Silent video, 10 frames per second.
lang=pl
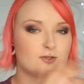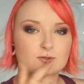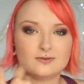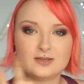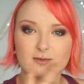tak
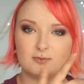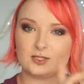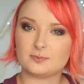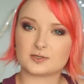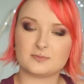dosłownie,
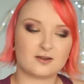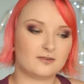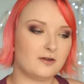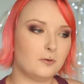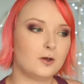jakbyście
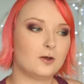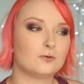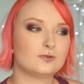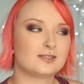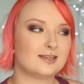posmarowały
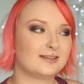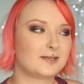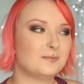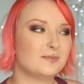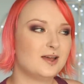usta
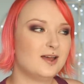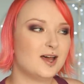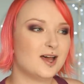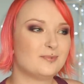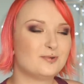takim
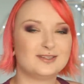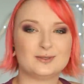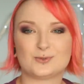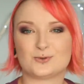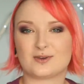e,
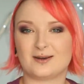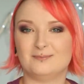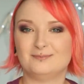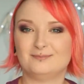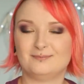płynnym
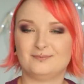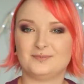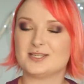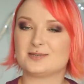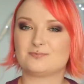cukrem.
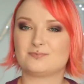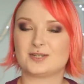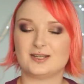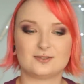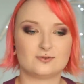Jest
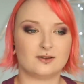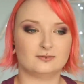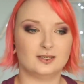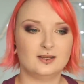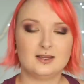
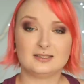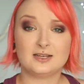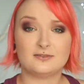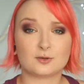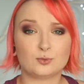przecudowny.
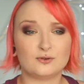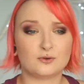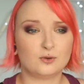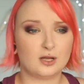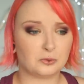Nie farbuje w
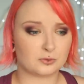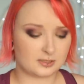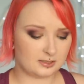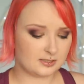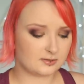ogóle
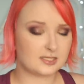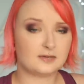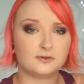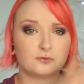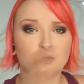ust, nie
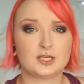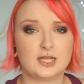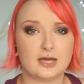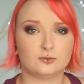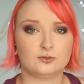zostawia w ogóle
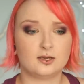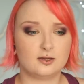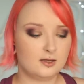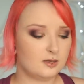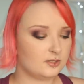śladu,
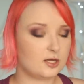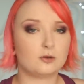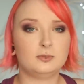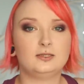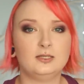nie, nie
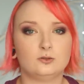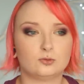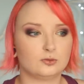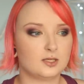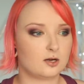robi
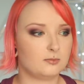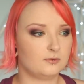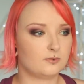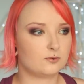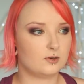tintu, nie
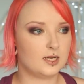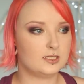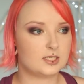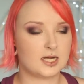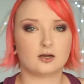robi w ogóle
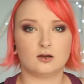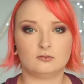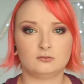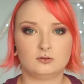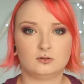
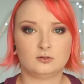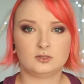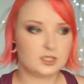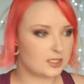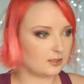niczego.
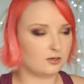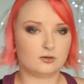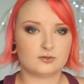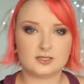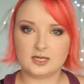
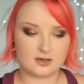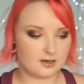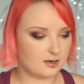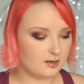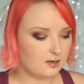Niczego.
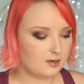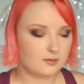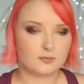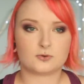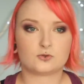Znika
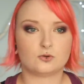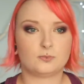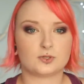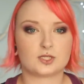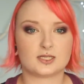po prostu
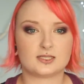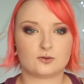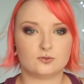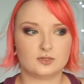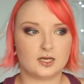po trzech
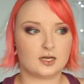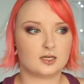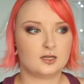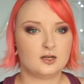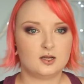sekundach.
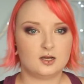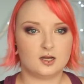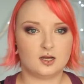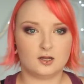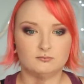
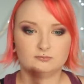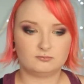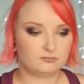E,